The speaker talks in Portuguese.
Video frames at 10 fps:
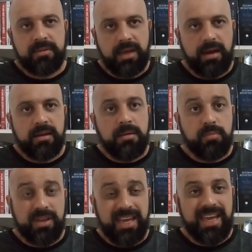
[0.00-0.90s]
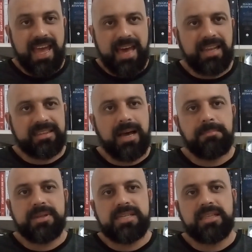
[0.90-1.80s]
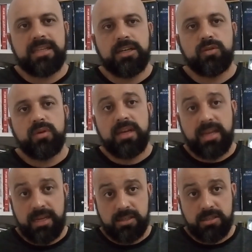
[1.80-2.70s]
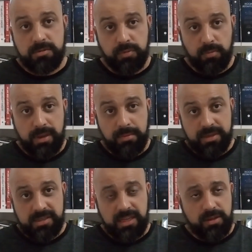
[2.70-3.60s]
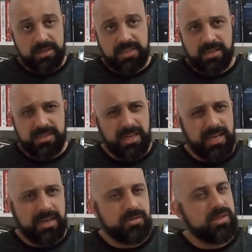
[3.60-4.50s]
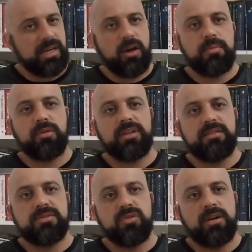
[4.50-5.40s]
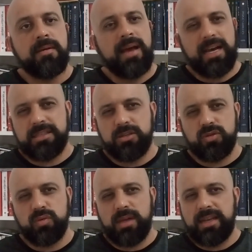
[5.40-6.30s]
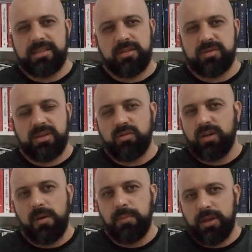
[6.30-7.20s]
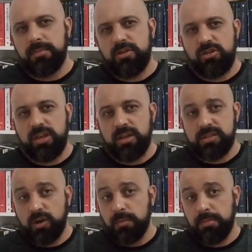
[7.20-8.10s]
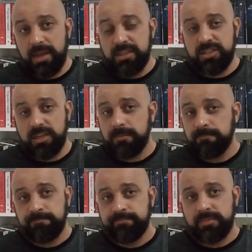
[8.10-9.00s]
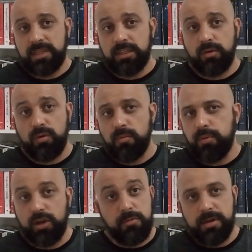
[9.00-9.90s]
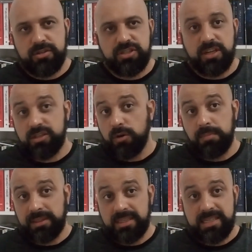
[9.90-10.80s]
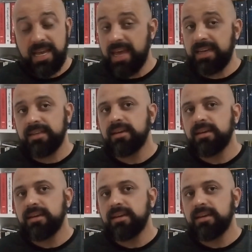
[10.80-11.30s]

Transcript: tá? Porque ela está apresentando esses problemas. Então assim, se liga, se você quer comprar um televisor, a Samsung ali, às vezes você colocar um pouquinho mais de dinheiro, você compra uma LG, entendeu? Ou um pouquinho menos de dinheiro, você compra uma TCL,